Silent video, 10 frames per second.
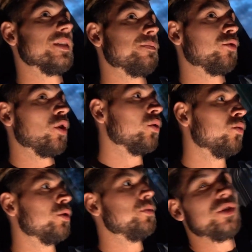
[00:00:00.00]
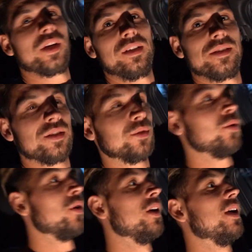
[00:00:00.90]
z przodu, czy byście jechali z
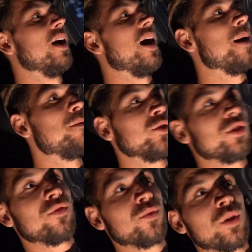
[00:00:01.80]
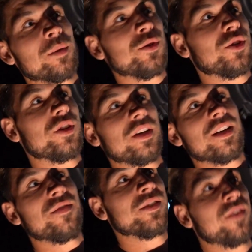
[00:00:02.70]
tyłu? A może w ogóle
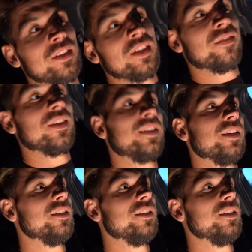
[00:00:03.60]
byście wezwali lawetę